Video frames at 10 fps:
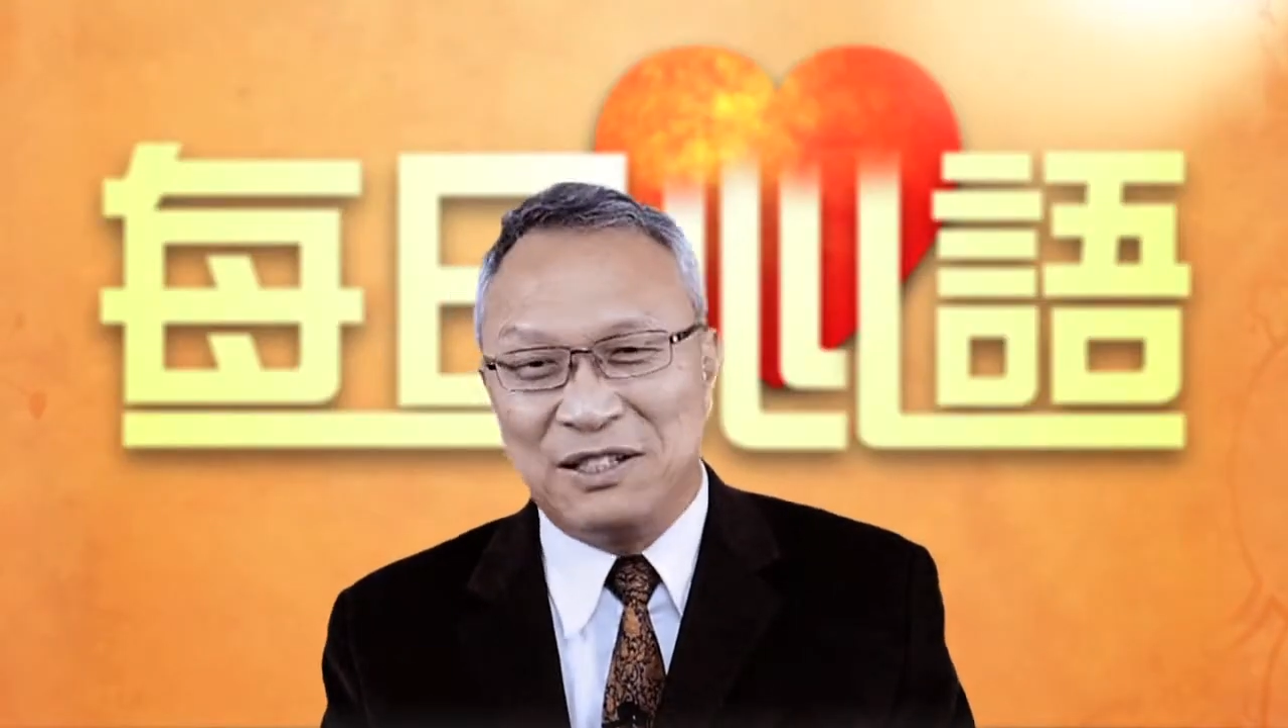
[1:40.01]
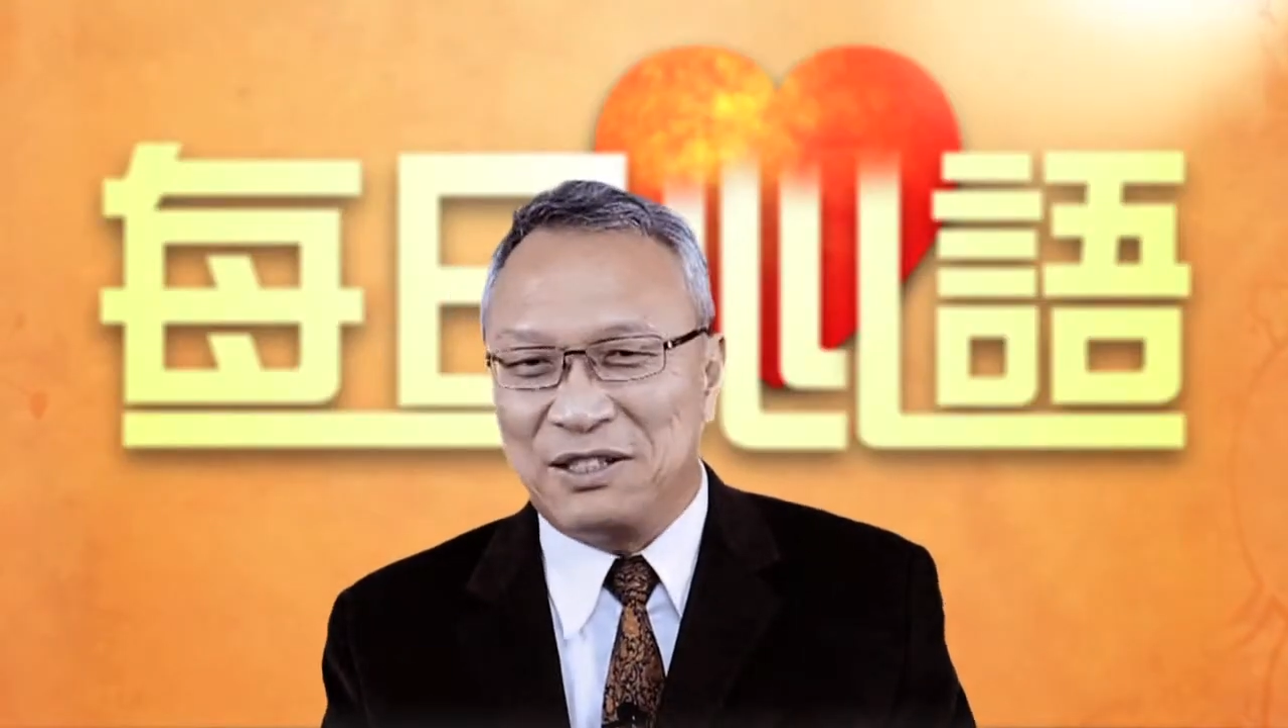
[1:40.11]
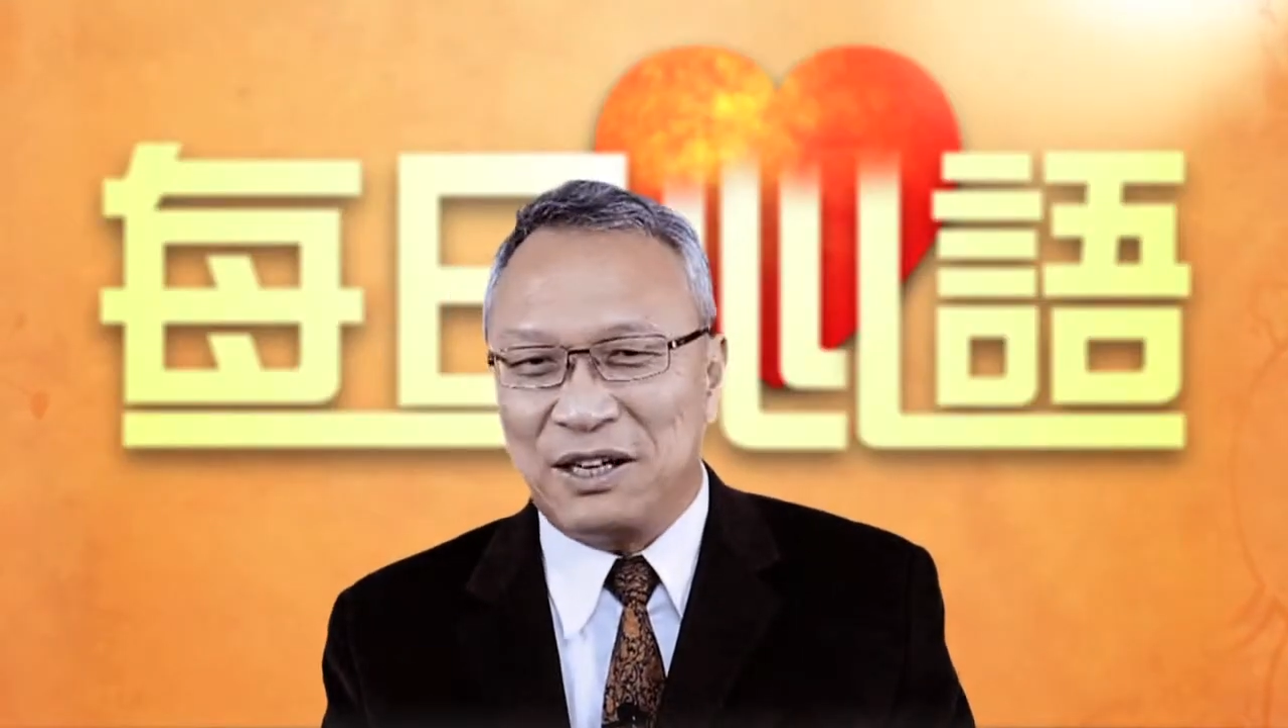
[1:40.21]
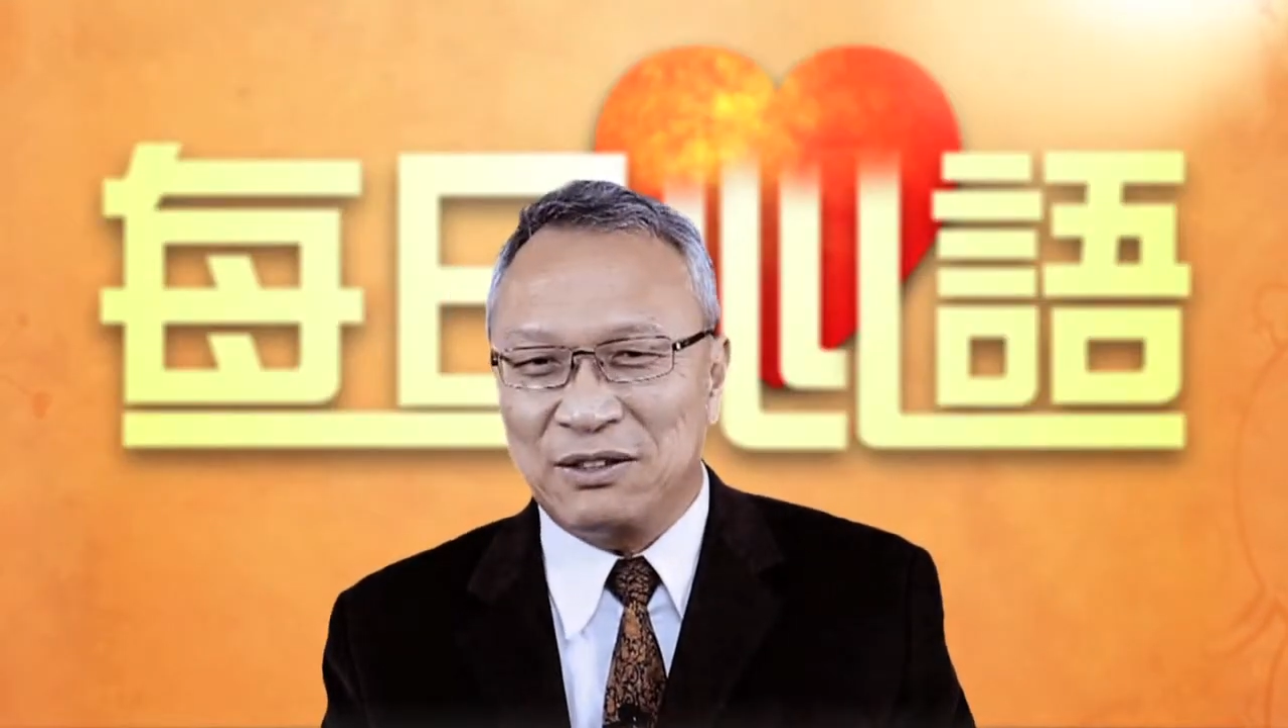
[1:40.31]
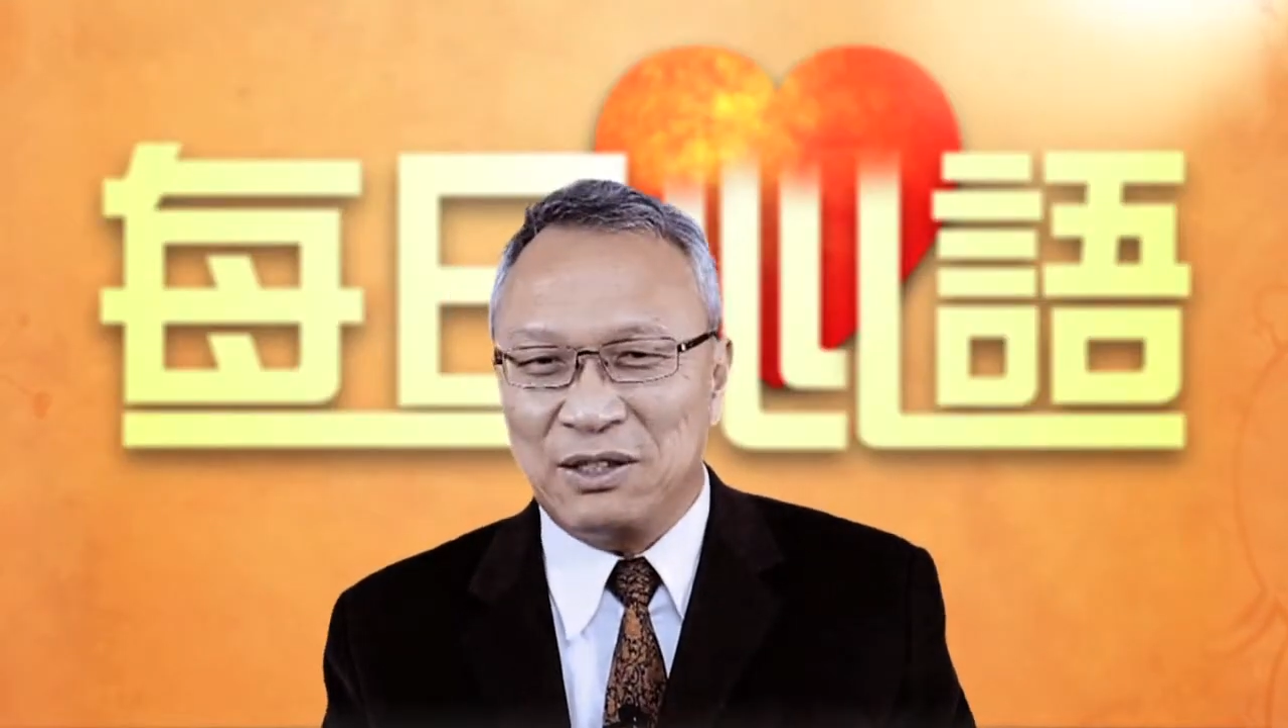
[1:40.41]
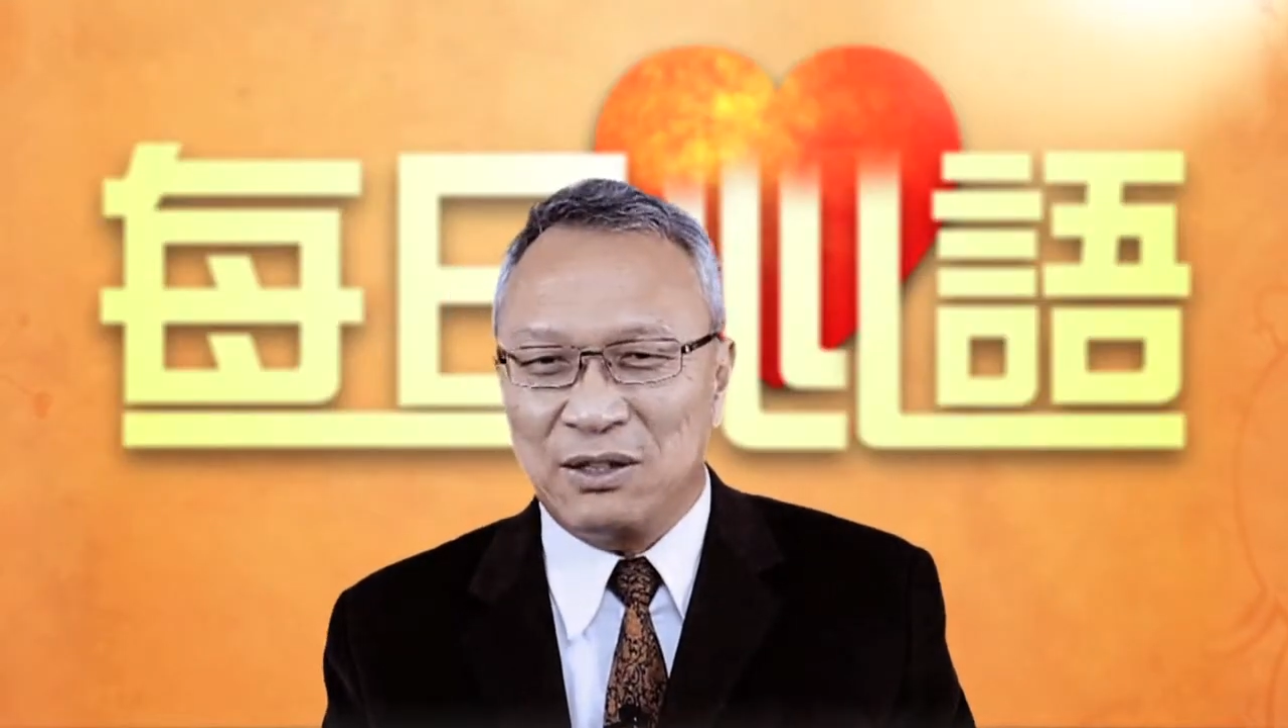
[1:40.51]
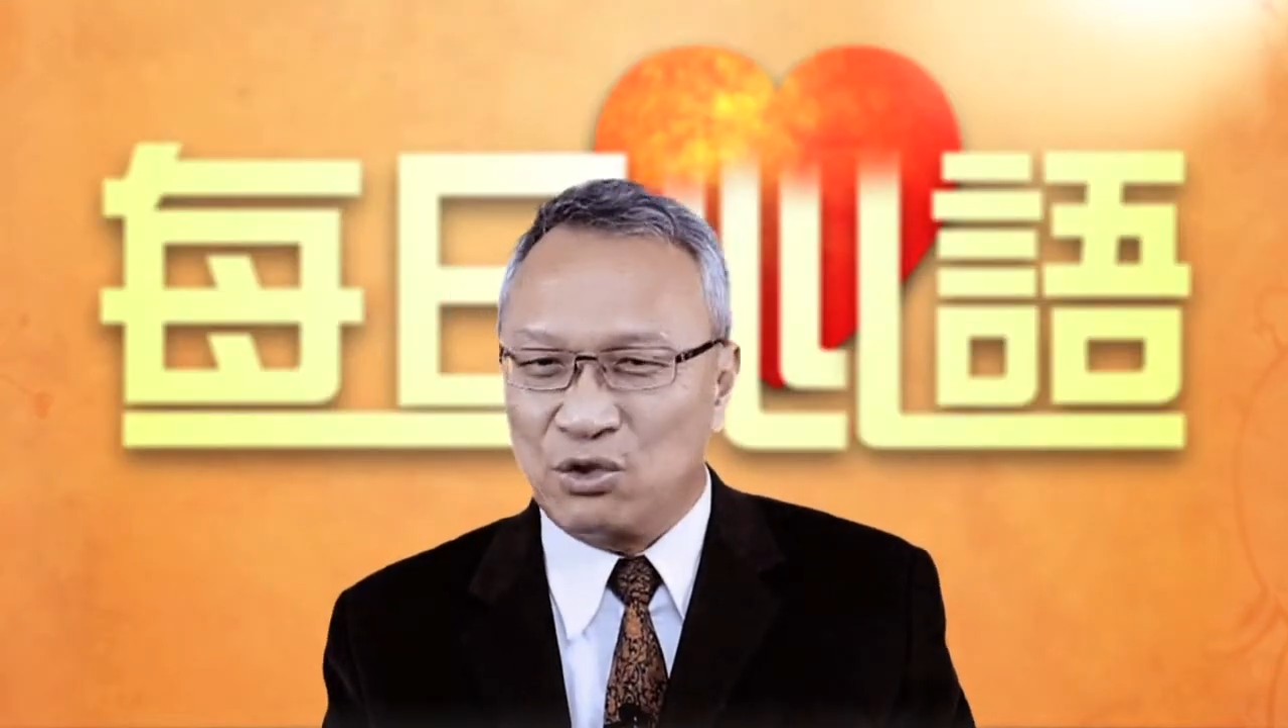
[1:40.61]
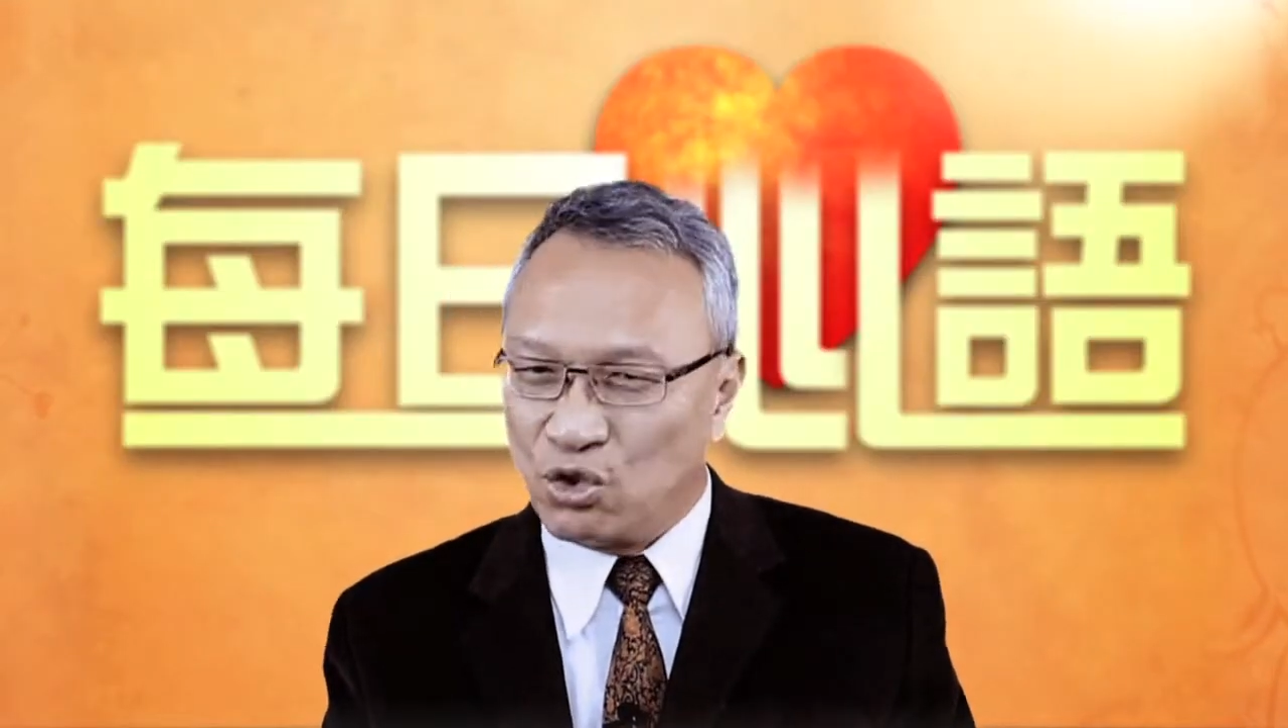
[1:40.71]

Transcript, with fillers: 相信